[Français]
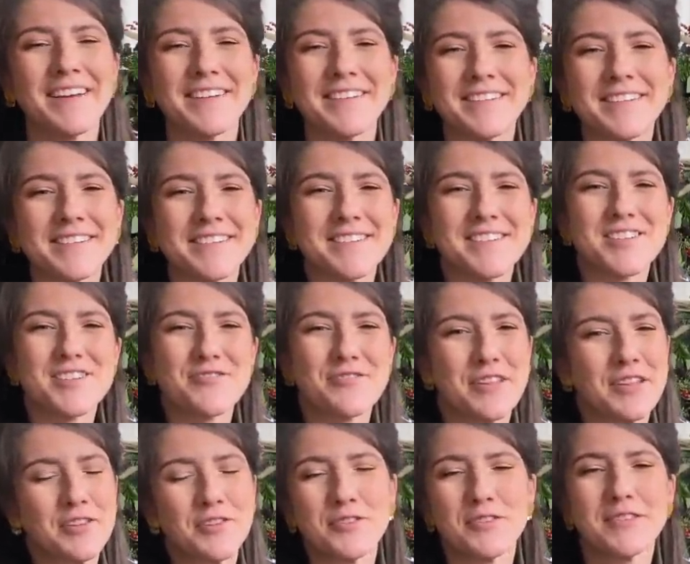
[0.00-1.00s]
Euh, je
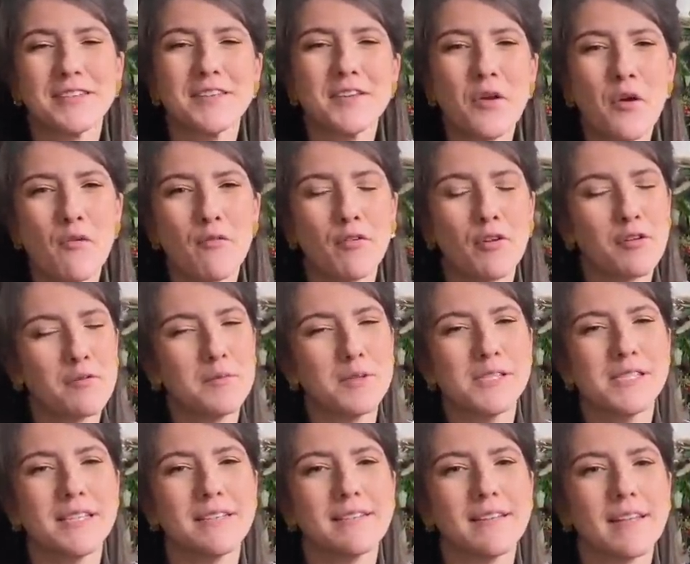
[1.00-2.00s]
vais tenter euh,
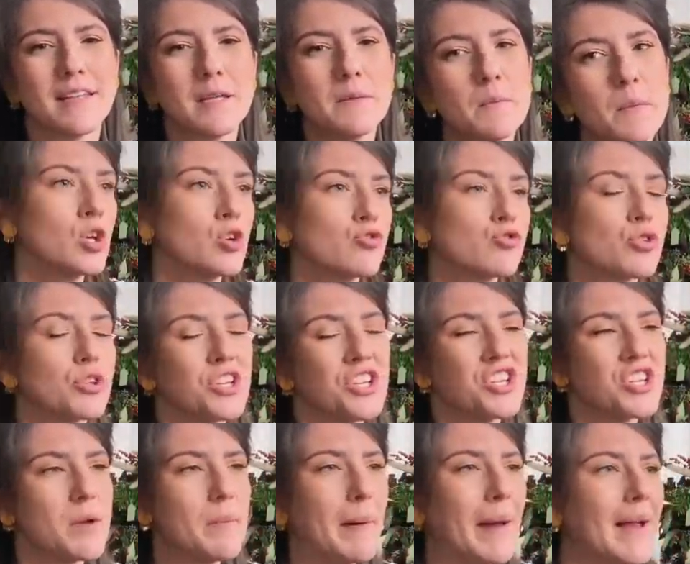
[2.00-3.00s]
Vlogmas cette année. Je vous en ai
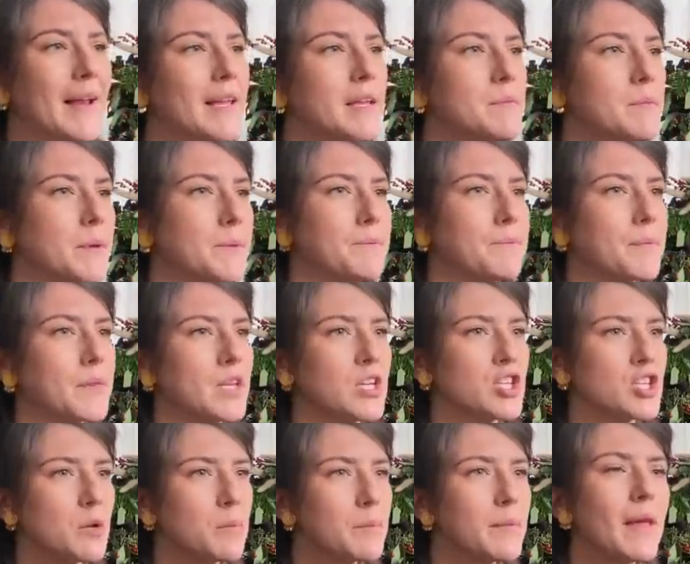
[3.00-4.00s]
déjà parlé, mais
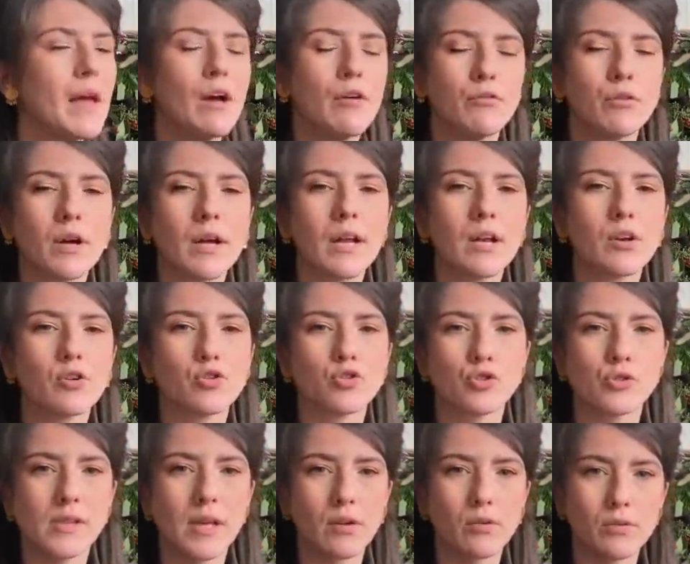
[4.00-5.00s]
j'aime bien avoir quelque
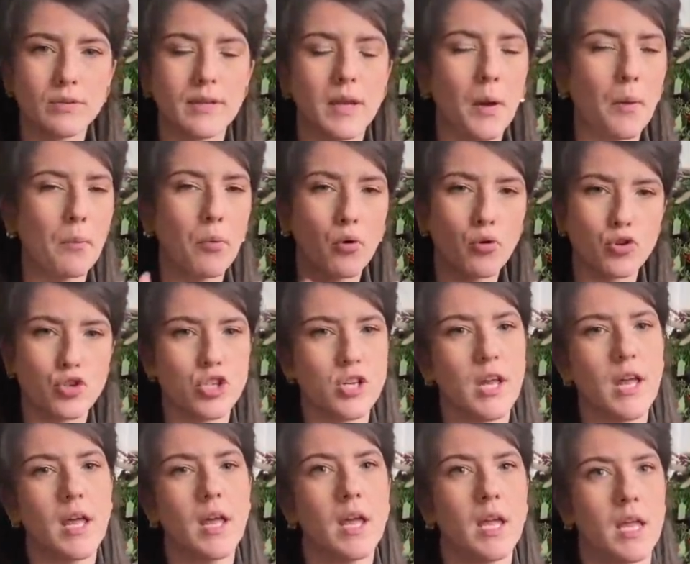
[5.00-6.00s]
chose à côté, un
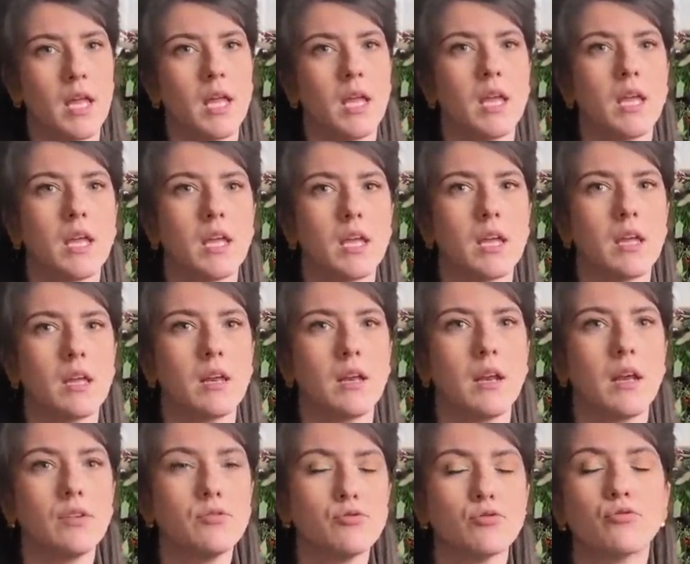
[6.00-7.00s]
projet. Et
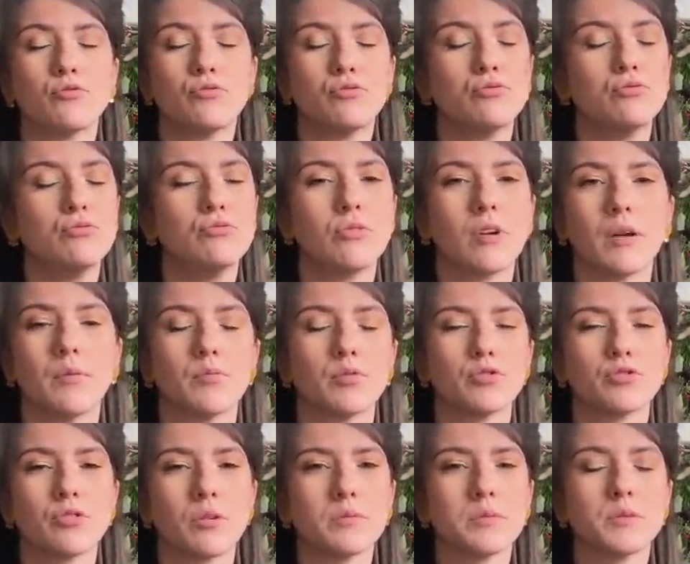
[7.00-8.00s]
là, du coup, voilà, moi
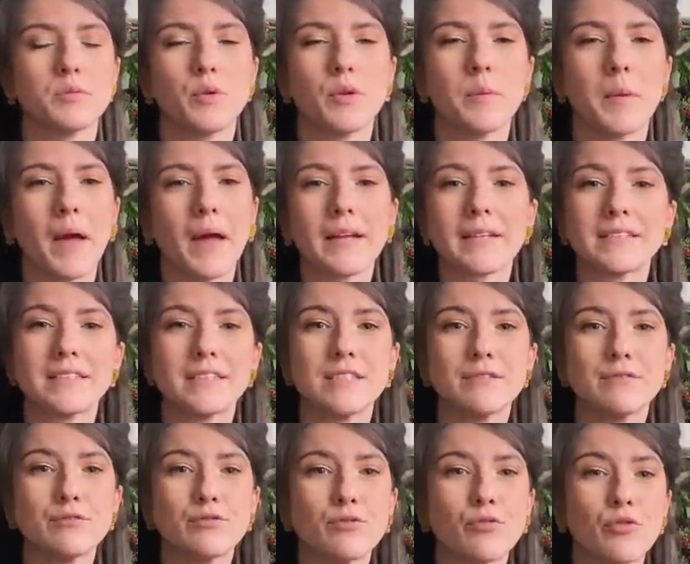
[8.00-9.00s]
je suis un petit peu
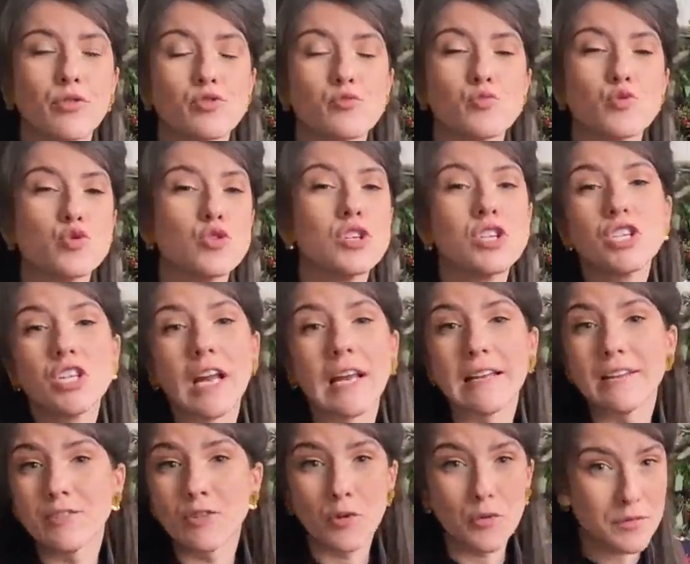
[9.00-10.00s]
hyperactive, donc je me suis dit que
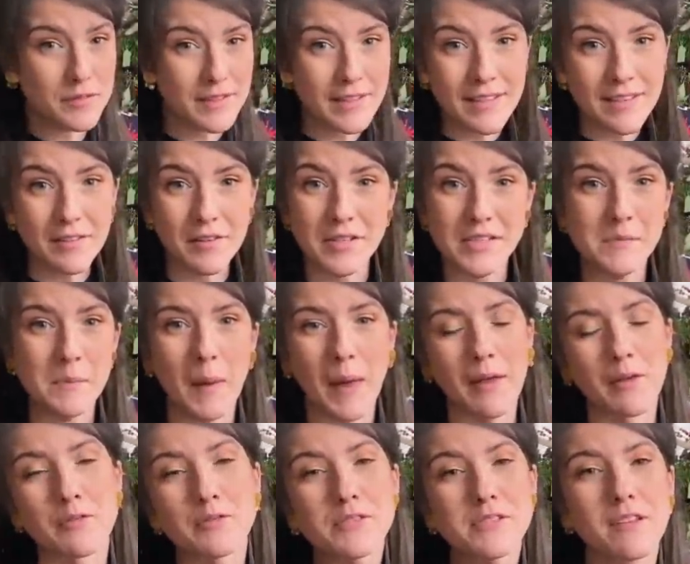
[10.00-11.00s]
j'allais tenter
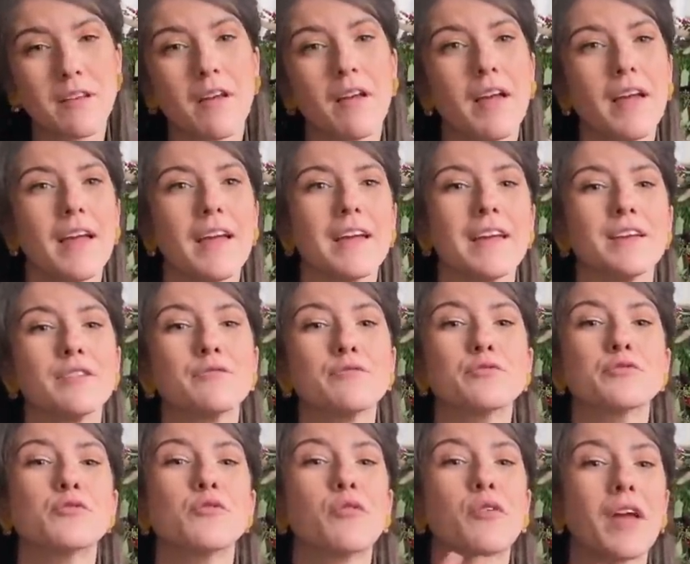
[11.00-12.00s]
l'expérience et de
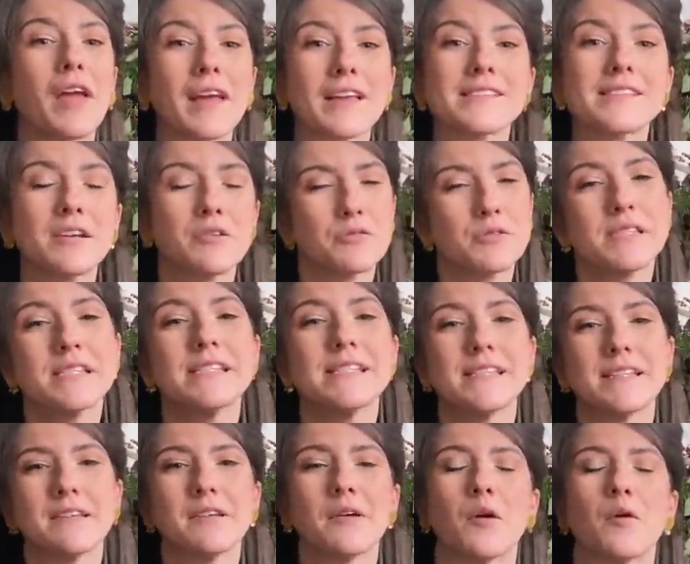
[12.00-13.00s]
vous offrir ça aussi.
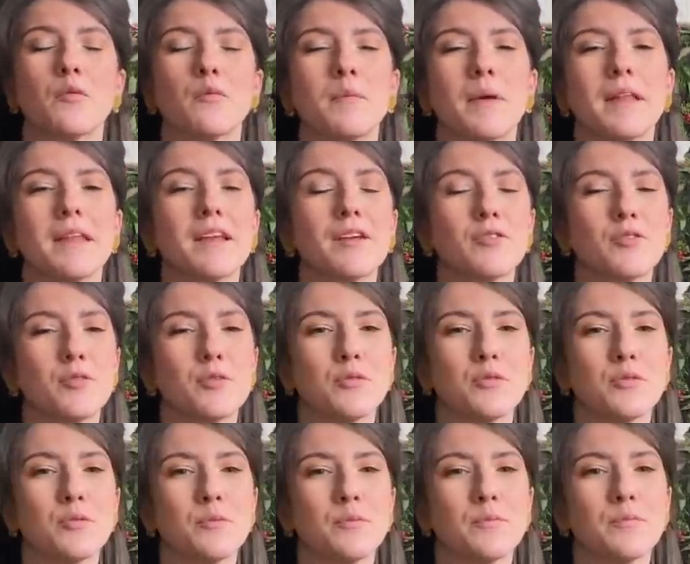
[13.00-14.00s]
C'est une manière de,
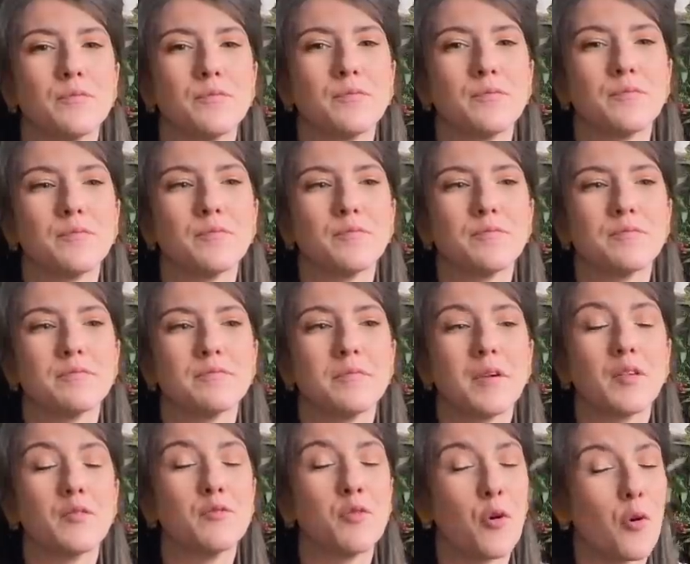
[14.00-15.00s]

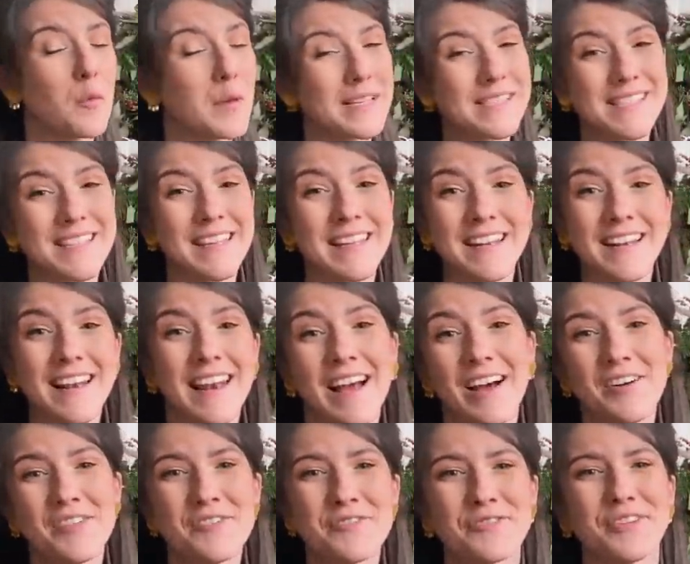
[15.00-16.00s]
vous remercier d'être
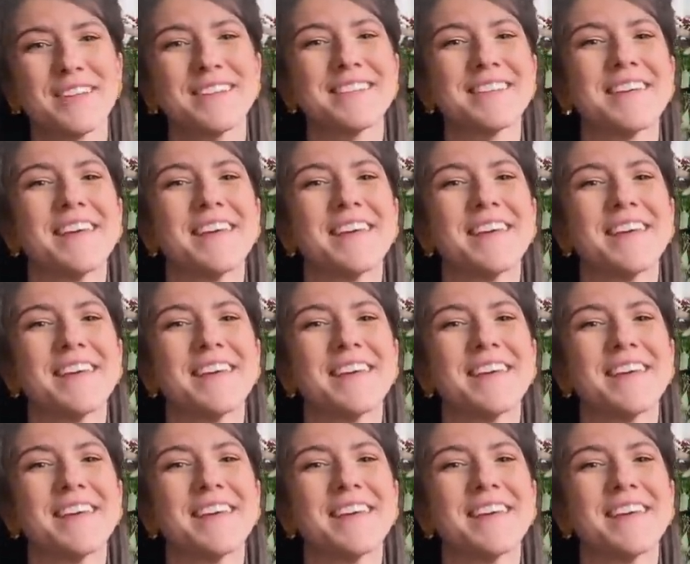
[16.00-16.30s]
là, en fait.